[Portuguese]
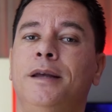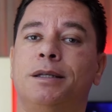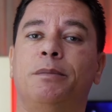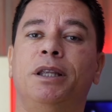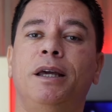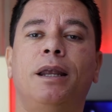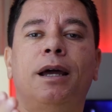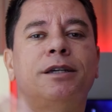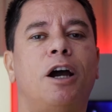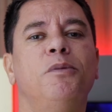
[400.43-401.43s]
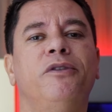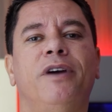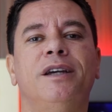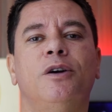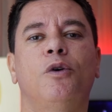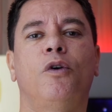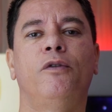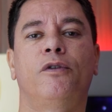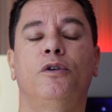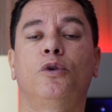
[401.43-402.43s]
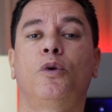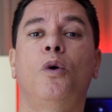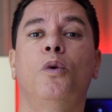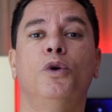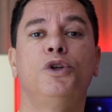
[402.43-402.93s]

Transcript: Dessa maneira, a Xiaomi fecha o confronto com o